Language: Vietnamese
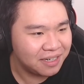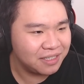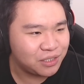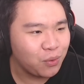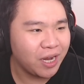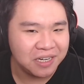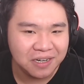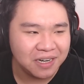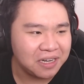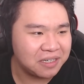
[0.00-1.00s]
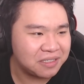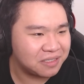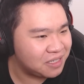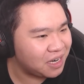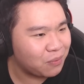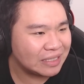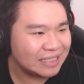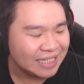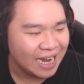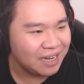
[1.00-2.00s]
Ừ, xuất hiện rất là rất là
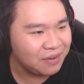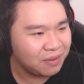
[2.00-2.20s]
hoành tráng hiểu